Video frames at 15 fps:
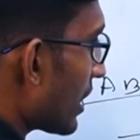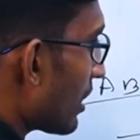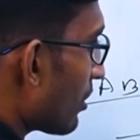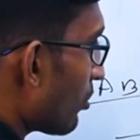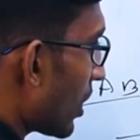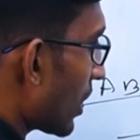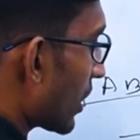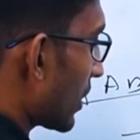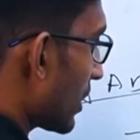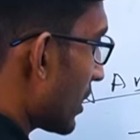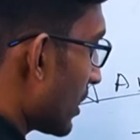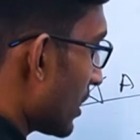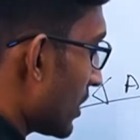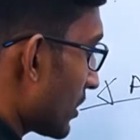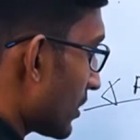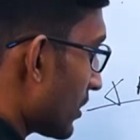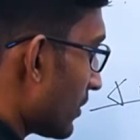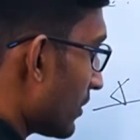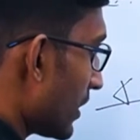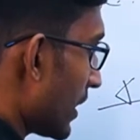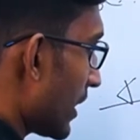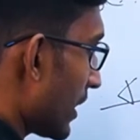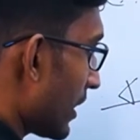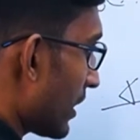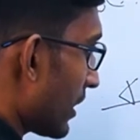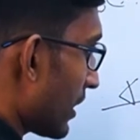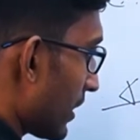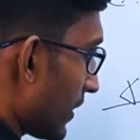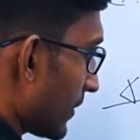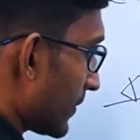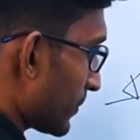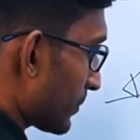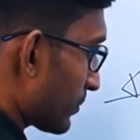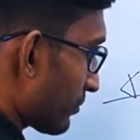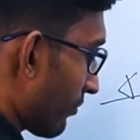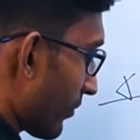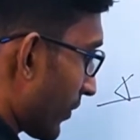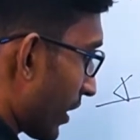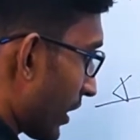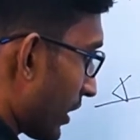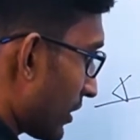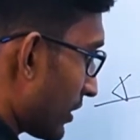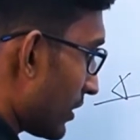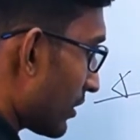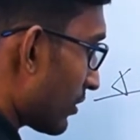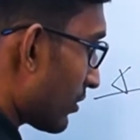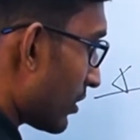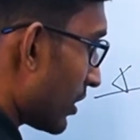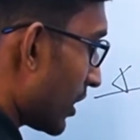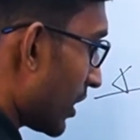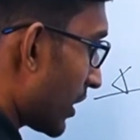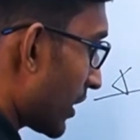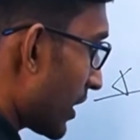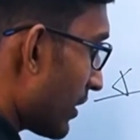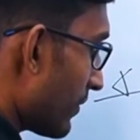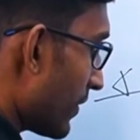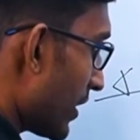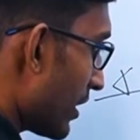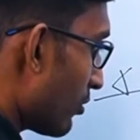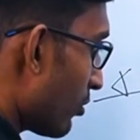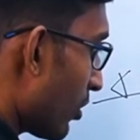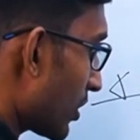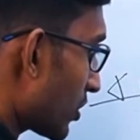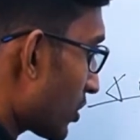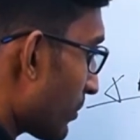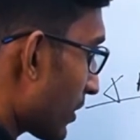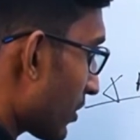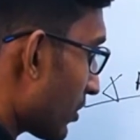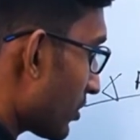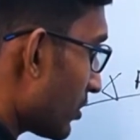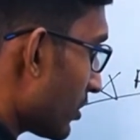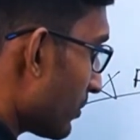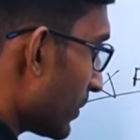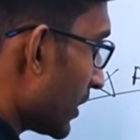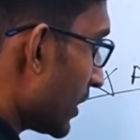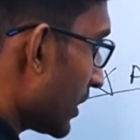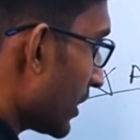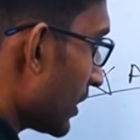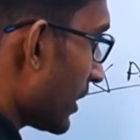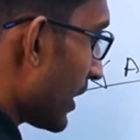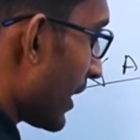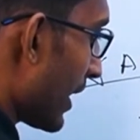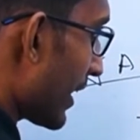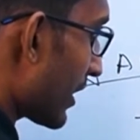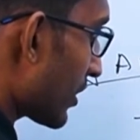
ওয়ান তাহলে তাহলে কে ভি এ ওয়ান সমান কত হবে একশো